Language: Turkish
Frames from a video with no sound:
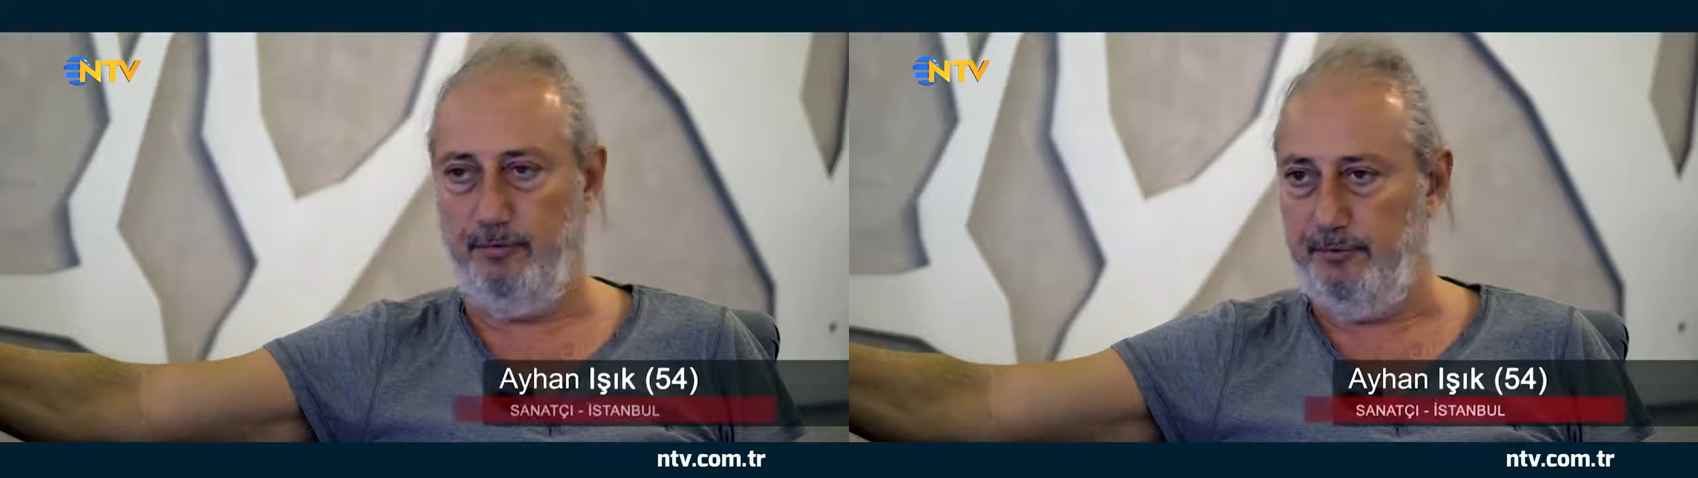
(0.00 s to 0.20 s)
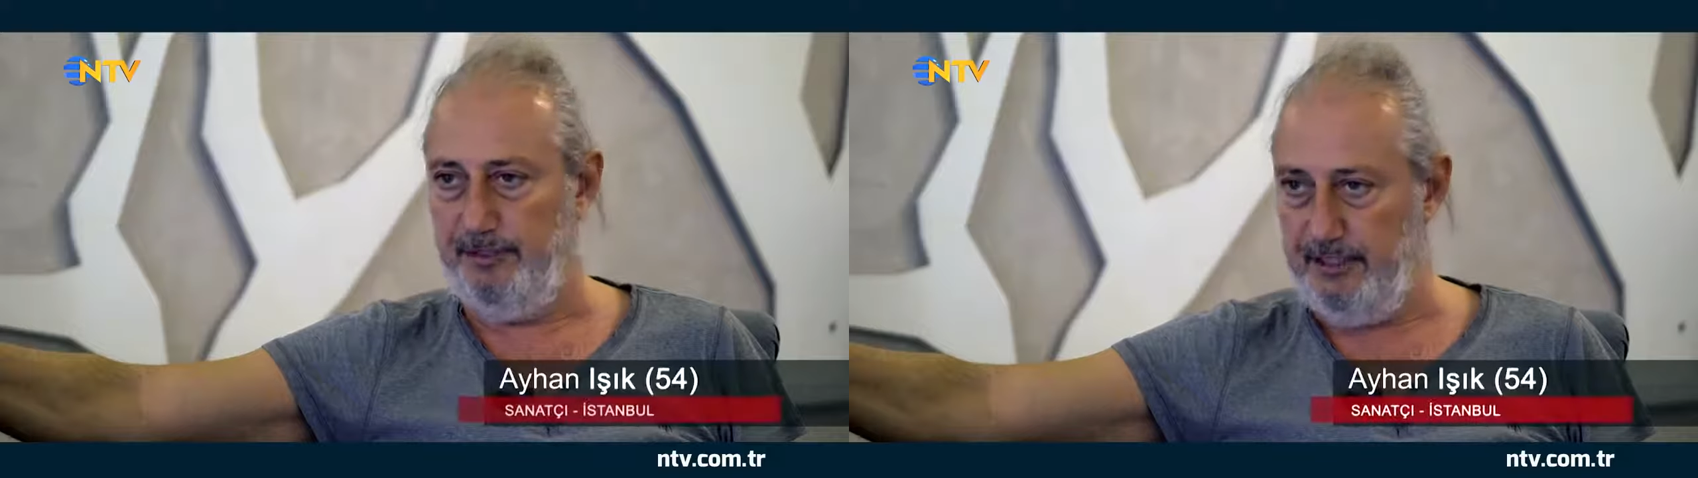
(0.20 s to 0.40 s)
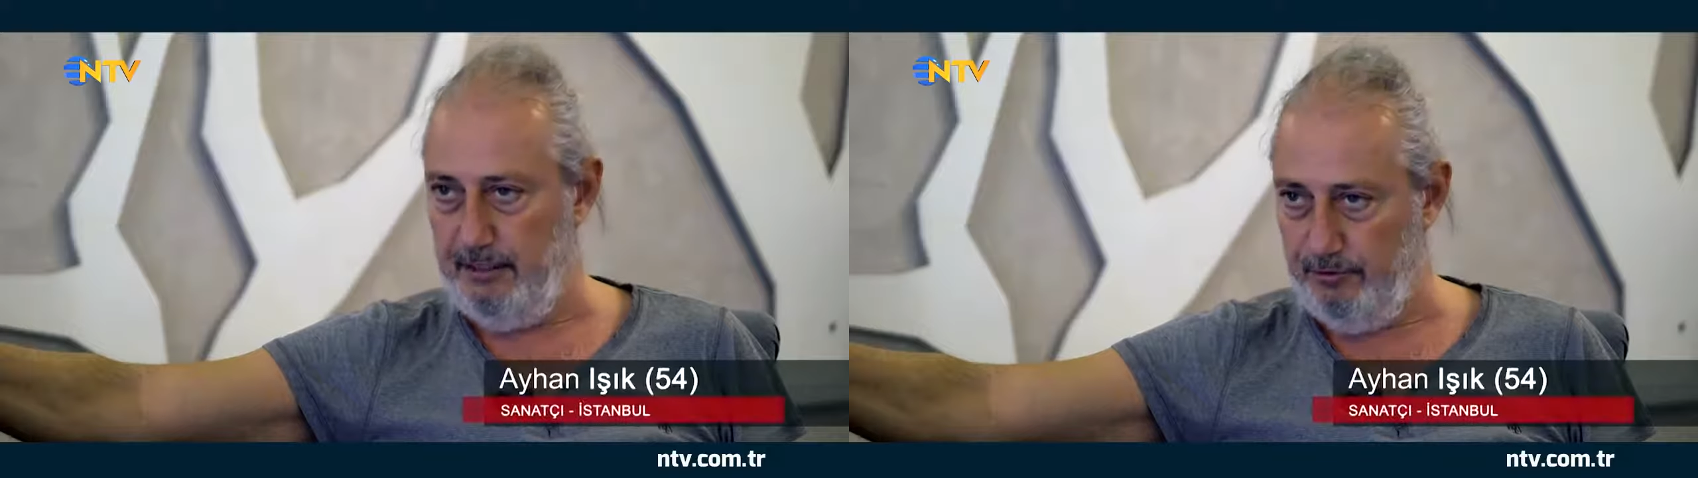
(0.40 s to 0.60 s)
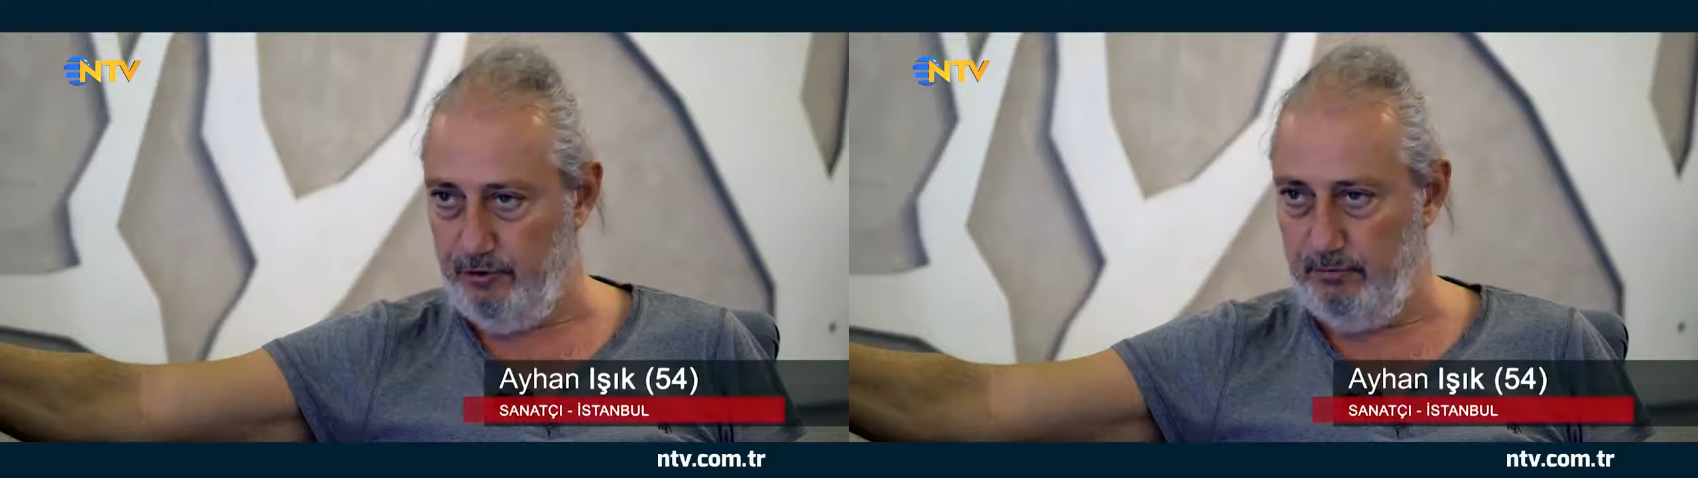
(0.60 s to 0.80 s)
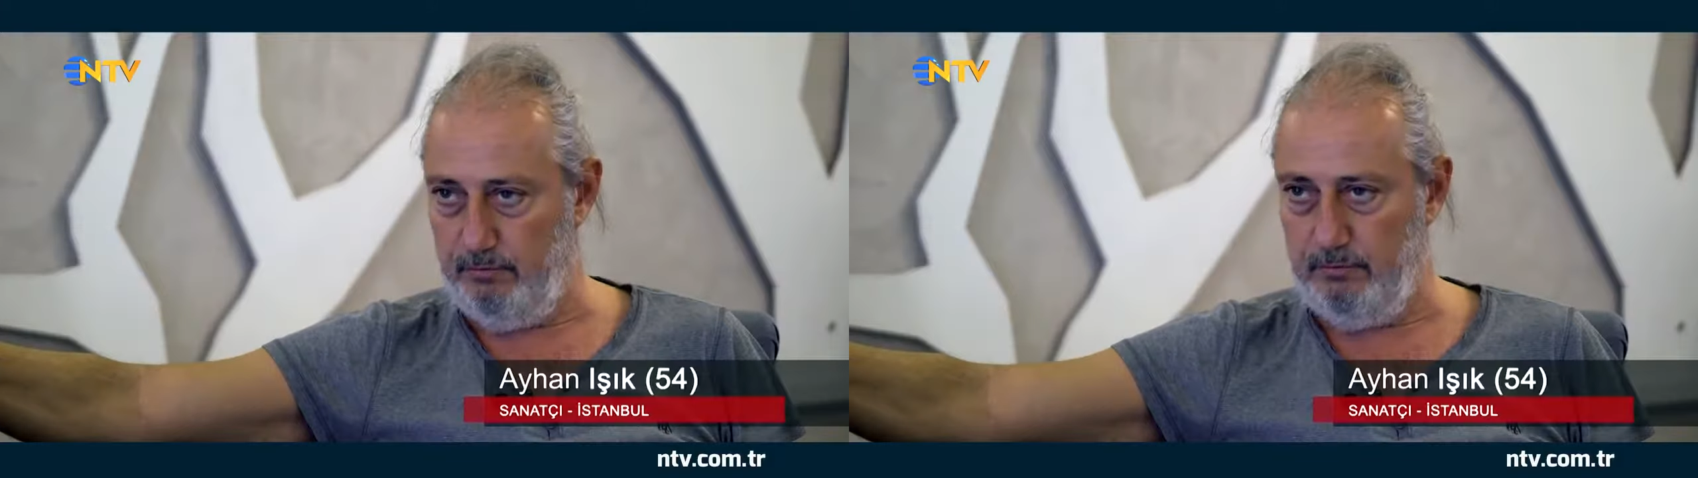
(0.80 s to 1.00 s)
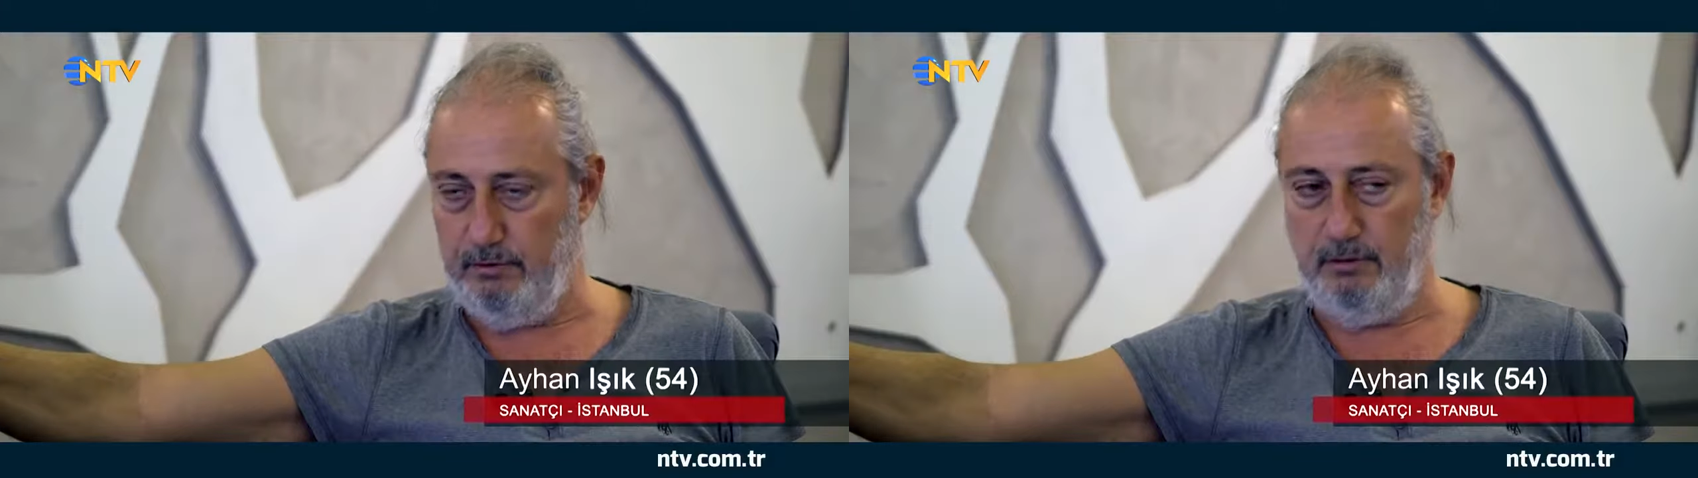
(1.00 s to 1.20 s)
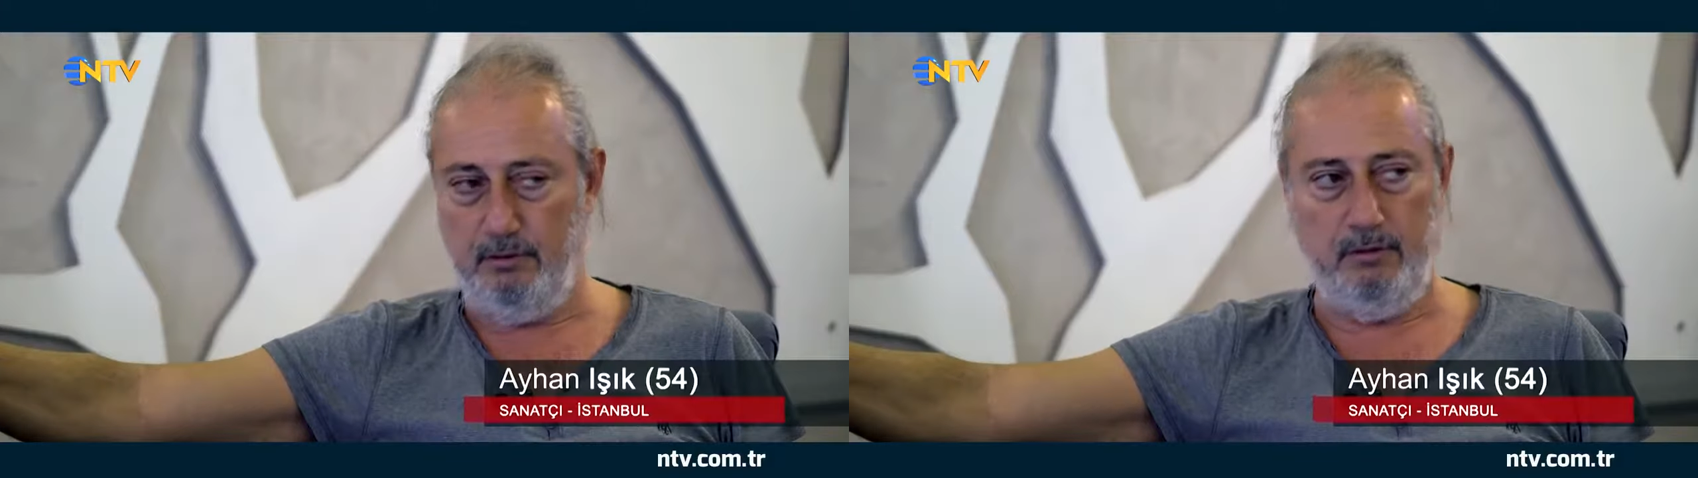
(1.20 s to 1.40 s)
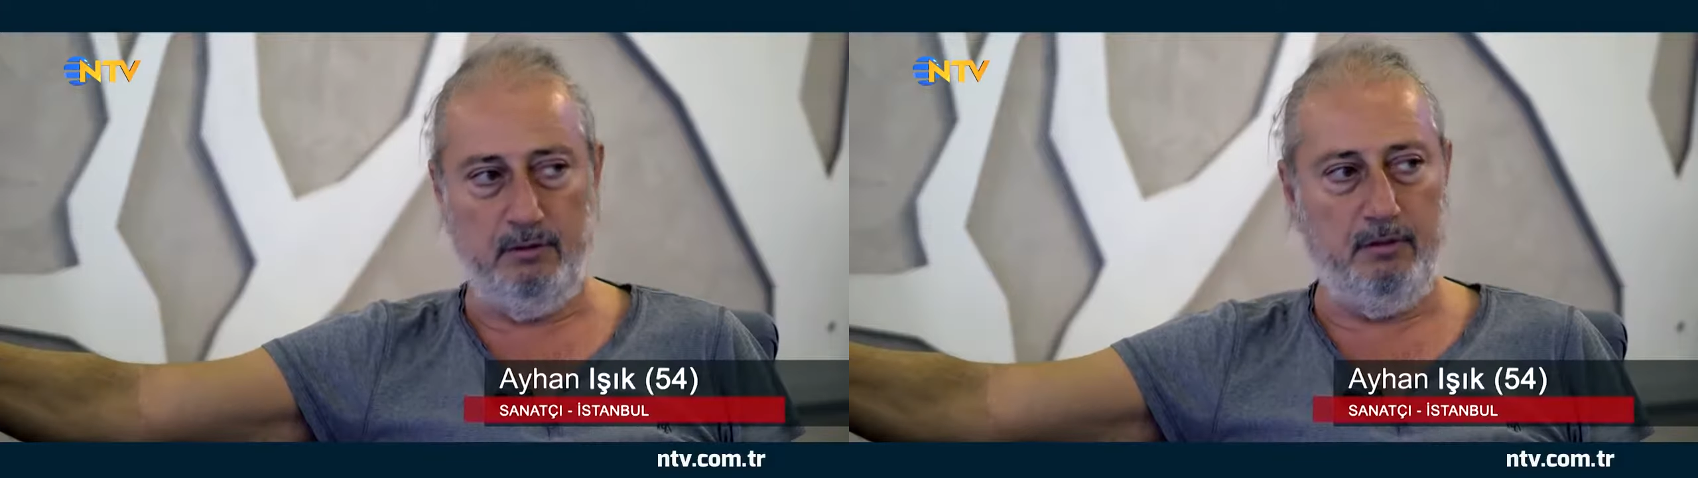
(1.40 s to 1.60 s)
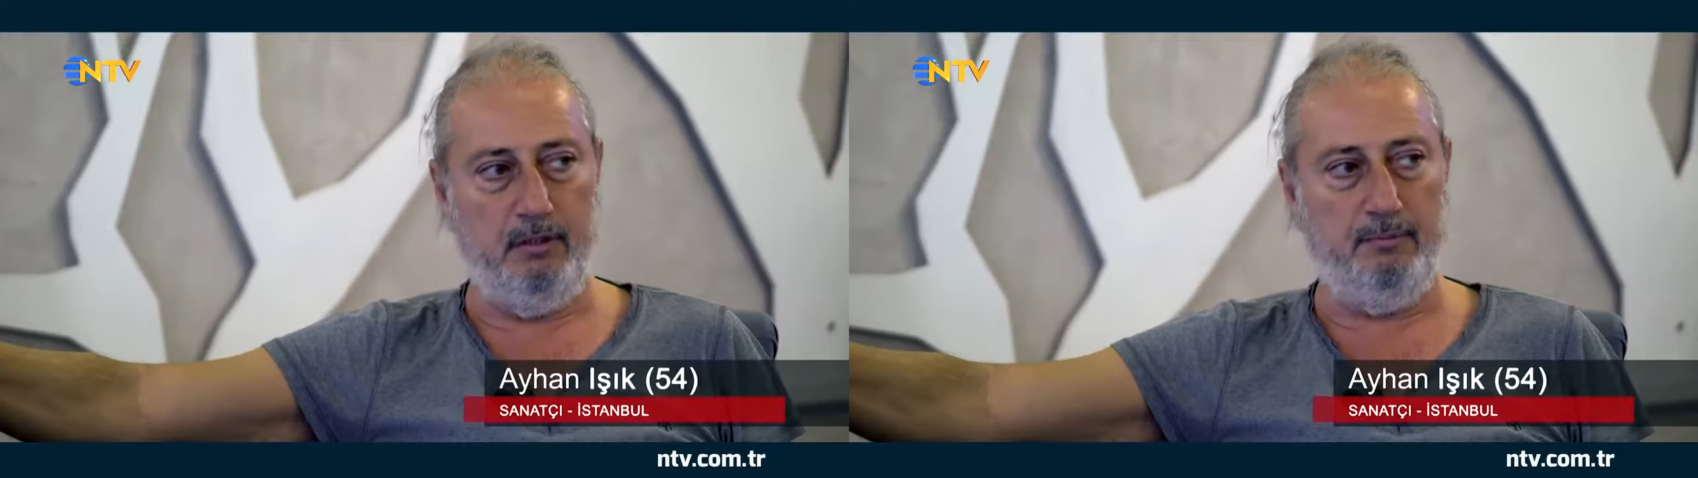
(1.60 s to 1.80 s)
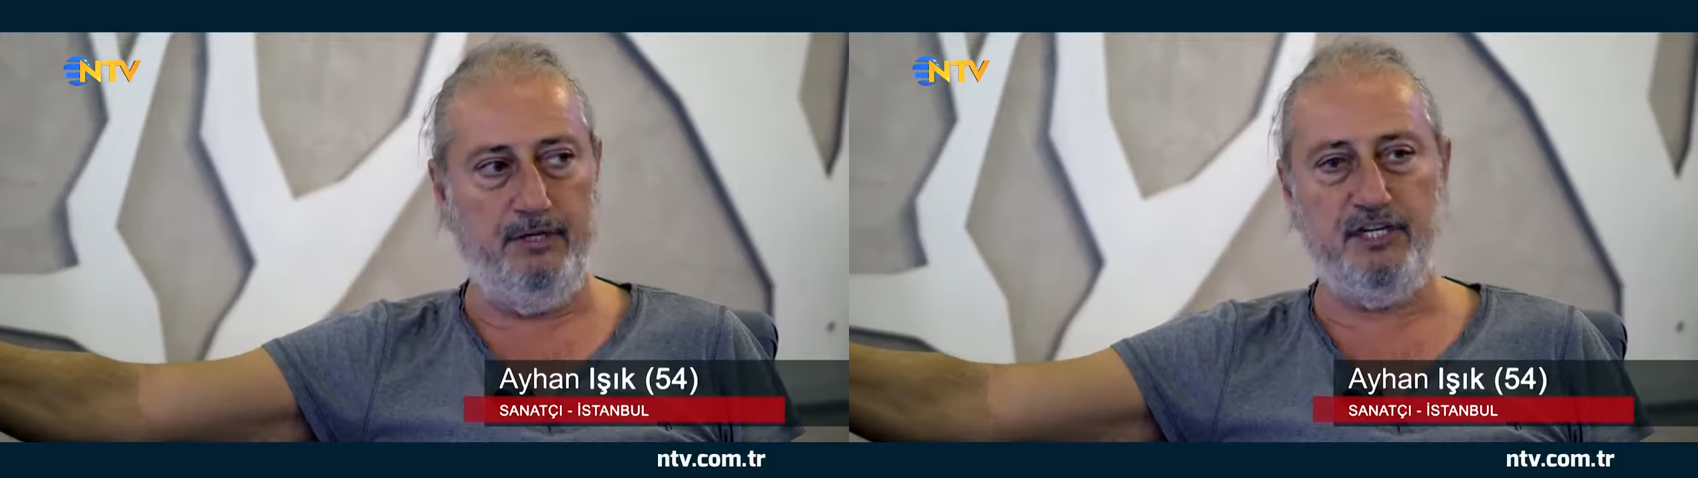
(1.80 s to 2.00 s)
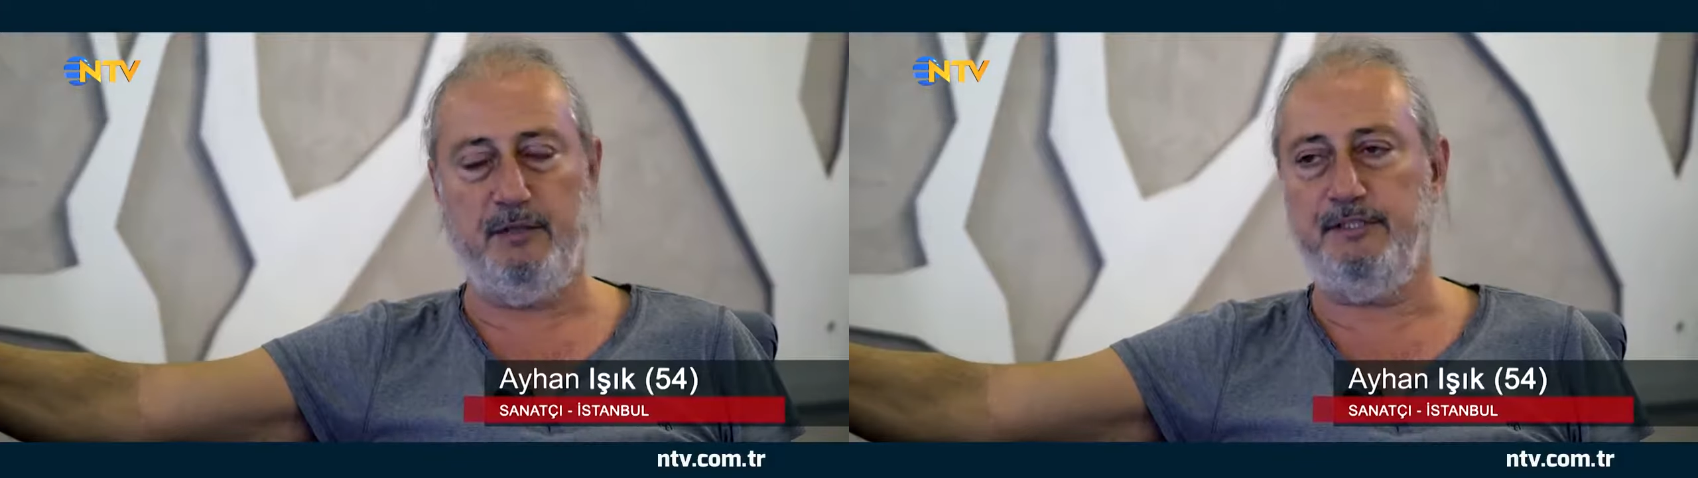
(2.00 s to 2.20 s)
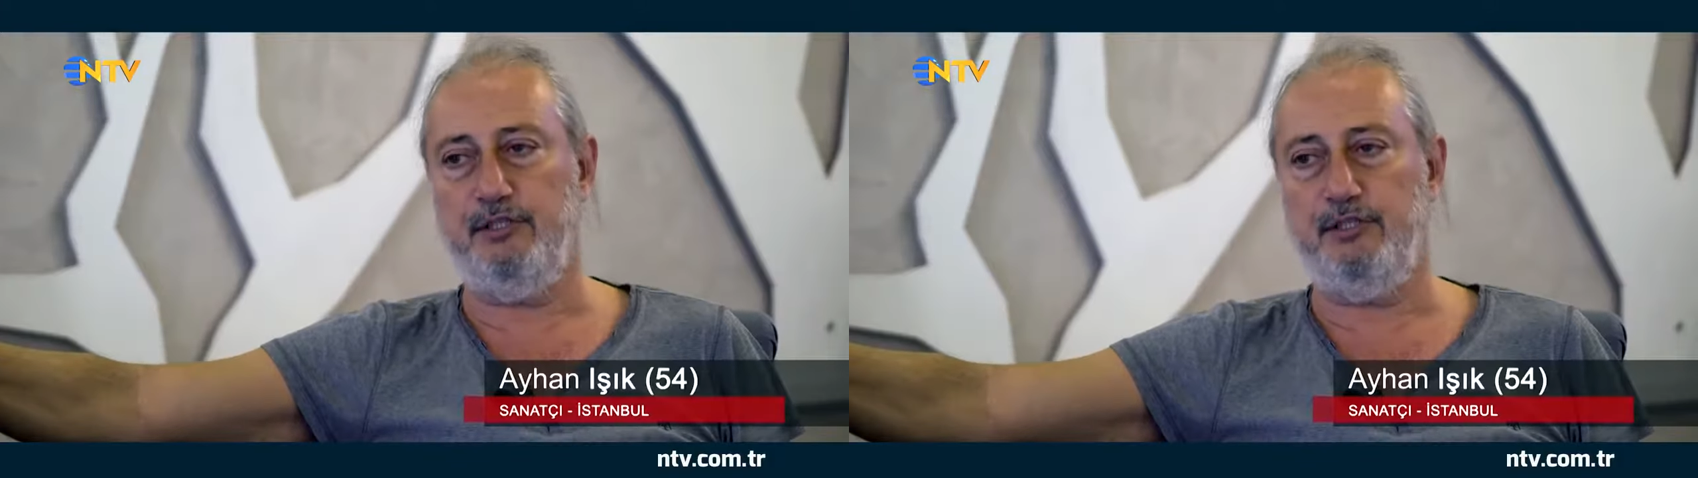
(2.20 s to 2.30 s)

Çorabımı giyemiyorum. Bacak